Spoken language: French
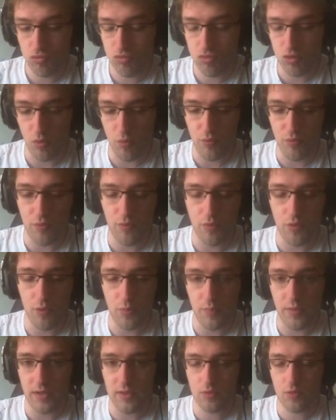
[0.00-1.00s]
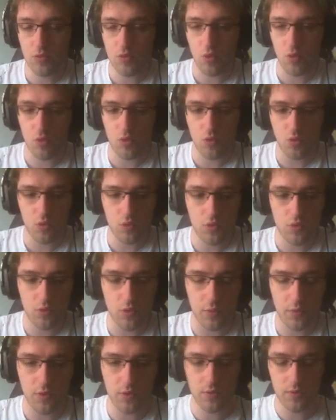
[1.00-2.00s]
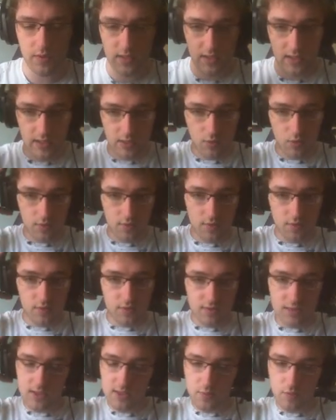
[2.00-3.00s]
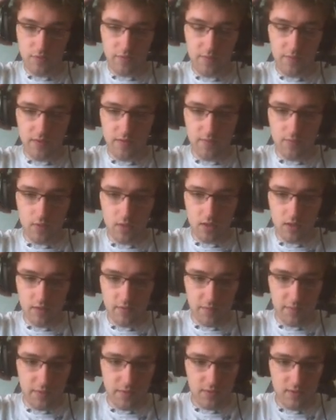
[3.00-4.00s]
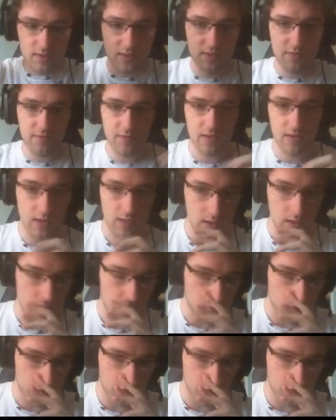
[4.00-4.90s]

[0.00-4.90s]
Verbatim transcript: ça peut ne pas être trop trop surprenant qu'il ait que 110, mais on va bien voir, hein. on va bien voir ce qu'il fait. Au